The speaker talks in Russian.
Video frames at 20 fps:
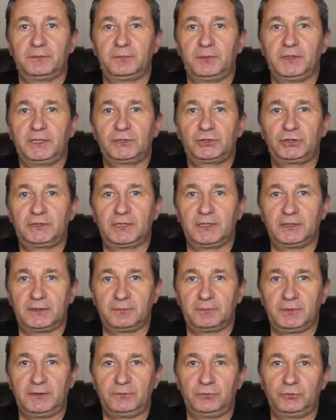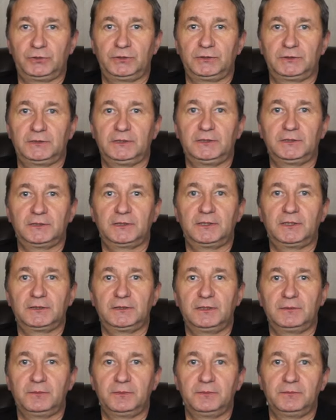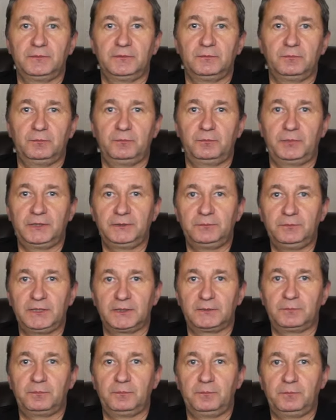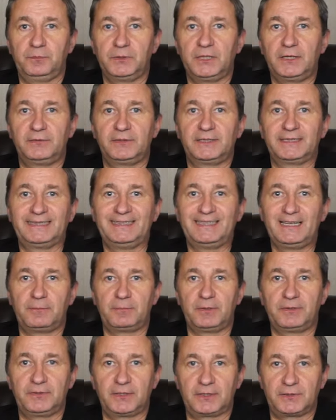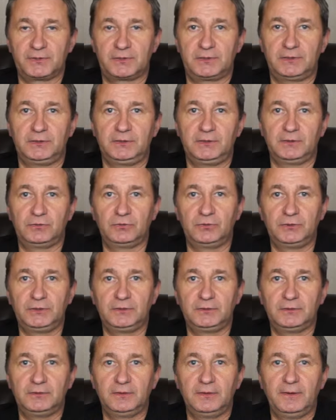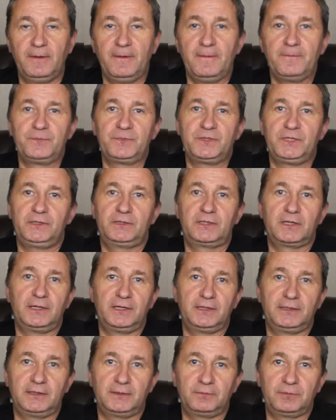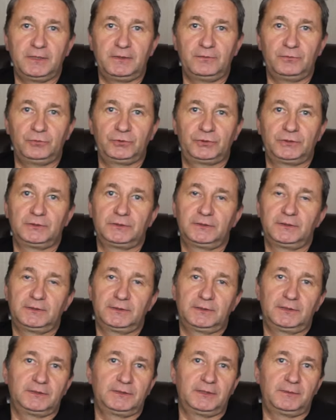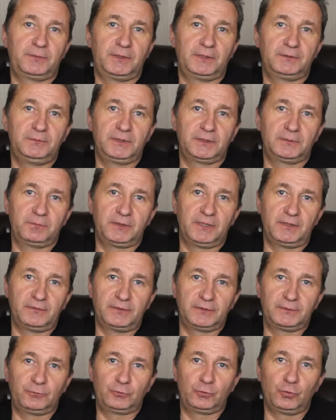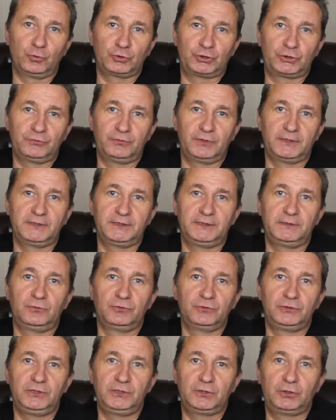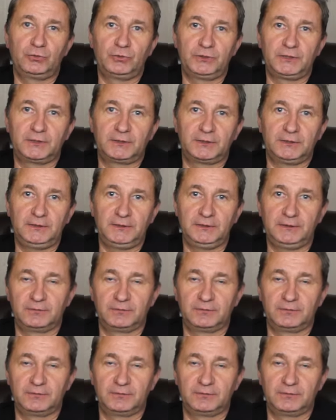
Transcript: положительная плавучесть – это когда мы предмет плавает на поверхности и не тонет. Нейтральная плавучесть – это когда предмет плавает в толще воды, он не тонет и не